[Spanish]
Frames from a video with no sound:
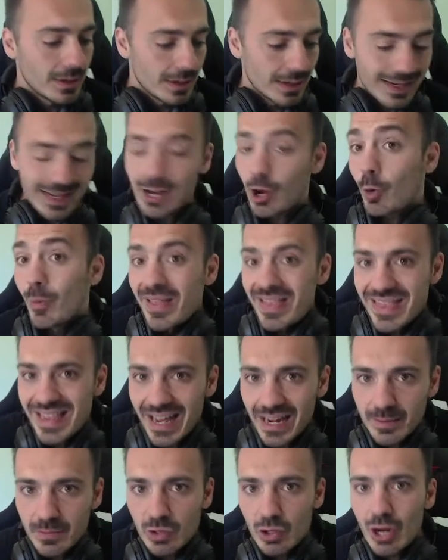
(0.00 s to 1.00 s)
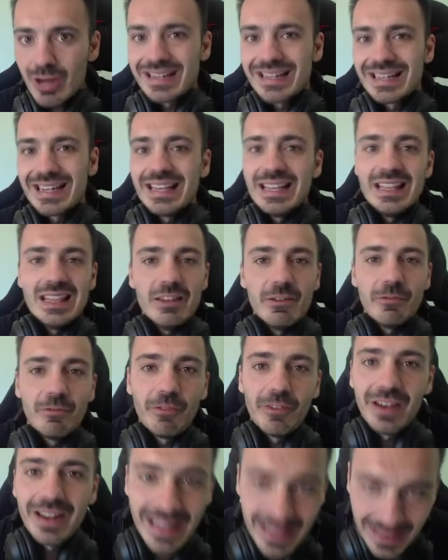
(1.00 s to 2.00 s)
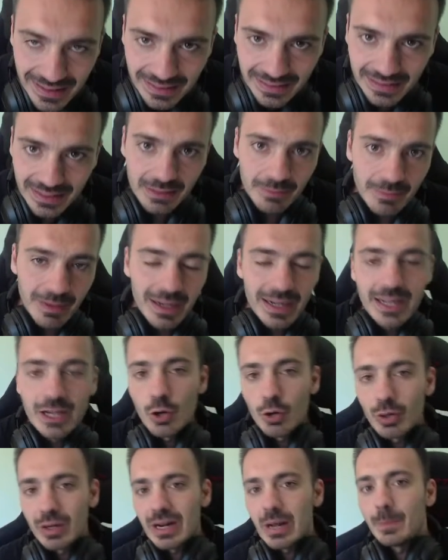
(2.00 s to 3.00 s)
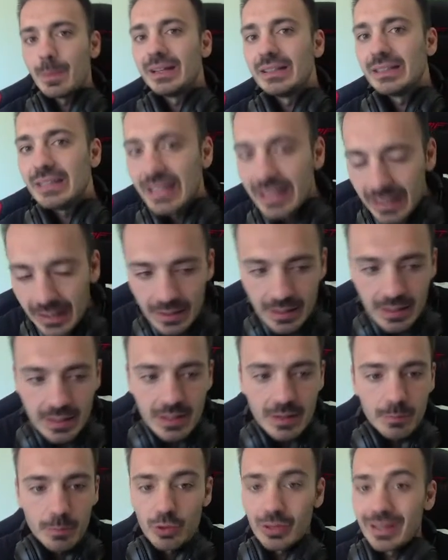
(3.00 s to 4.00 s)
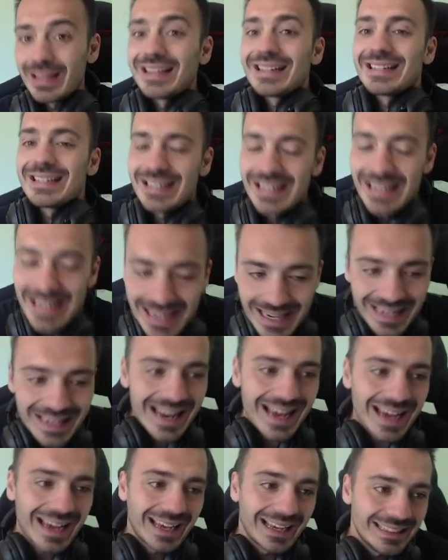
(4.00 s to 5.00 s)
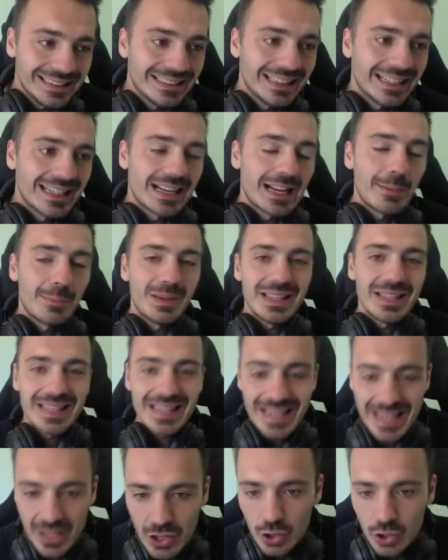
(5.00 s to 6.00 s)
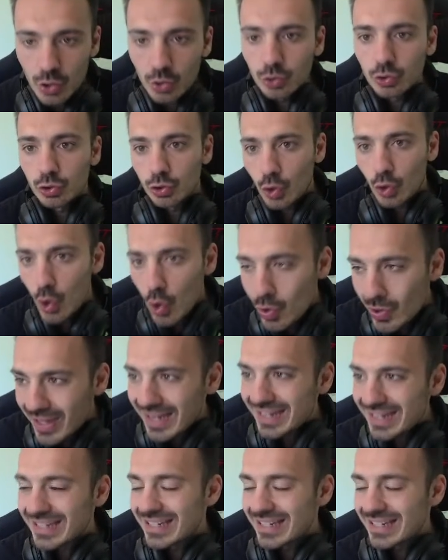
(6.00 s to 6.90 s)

recomendarme una skin diferente, ¿vale? No repetir porque sigue la gente repitiendo todas las